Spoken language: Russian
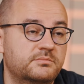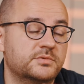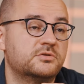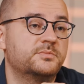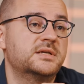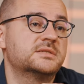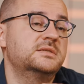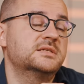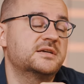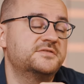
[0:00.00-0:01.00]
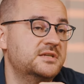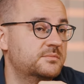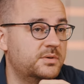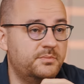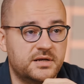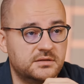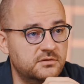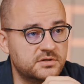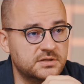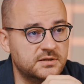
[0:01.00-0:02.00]
Поступает не совсем
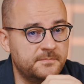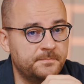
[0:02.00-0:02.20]
по-партнерски,